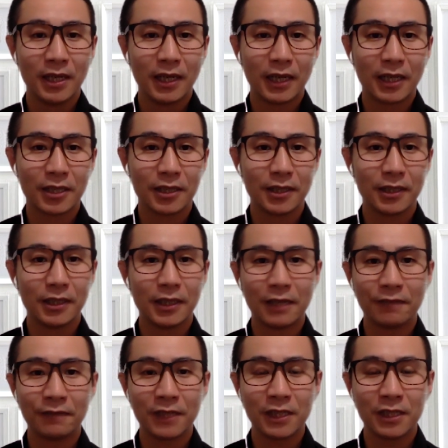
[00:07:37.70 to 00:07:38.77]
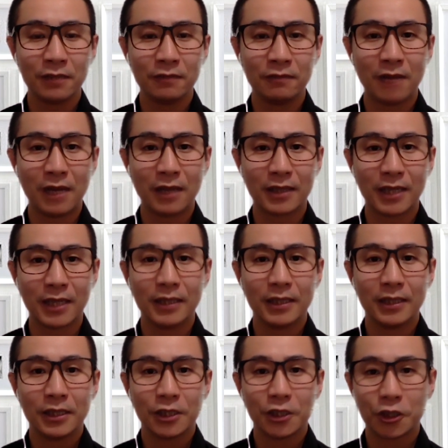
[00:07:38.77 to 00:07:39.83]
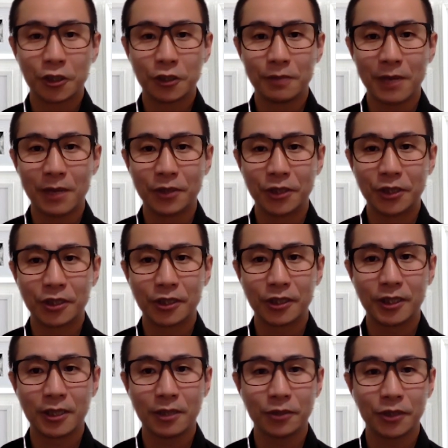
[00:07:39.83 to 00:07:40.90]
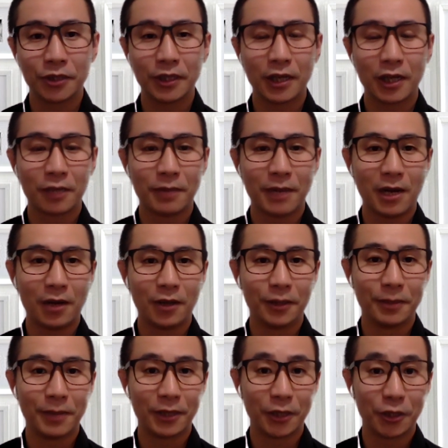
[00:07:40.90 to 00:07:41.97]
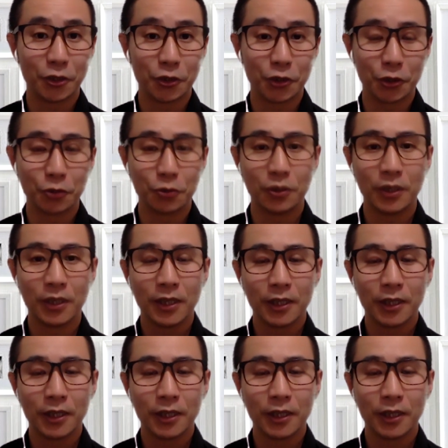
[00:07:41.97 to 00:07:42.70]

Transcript: 来自南非新闻网站《时报》即时消息，二十八号的报道就指出，